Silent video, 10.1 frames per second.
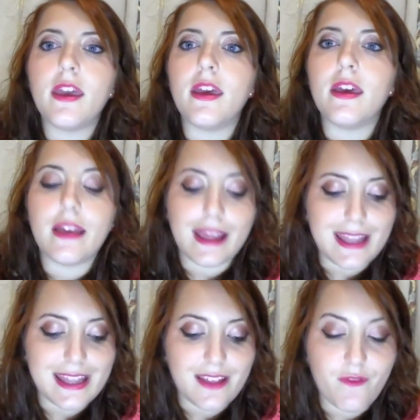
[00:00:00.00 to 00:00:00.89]
e,
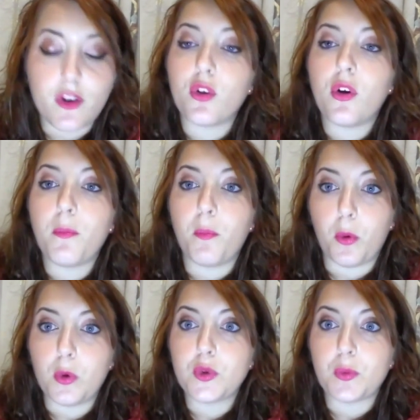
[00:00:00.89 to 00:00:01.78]
ed è davvero
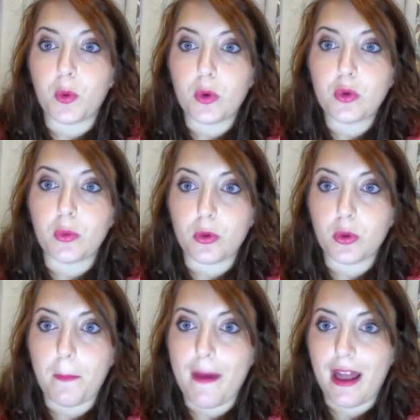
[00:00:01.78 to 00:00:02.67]
molto molto
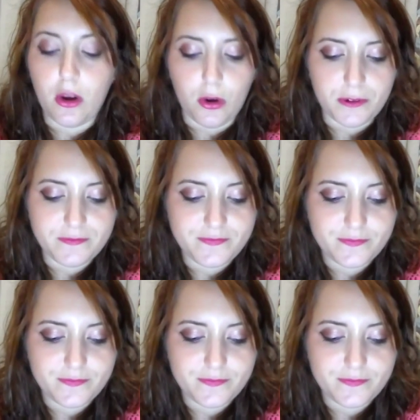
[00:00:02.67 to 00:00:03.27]
molto bello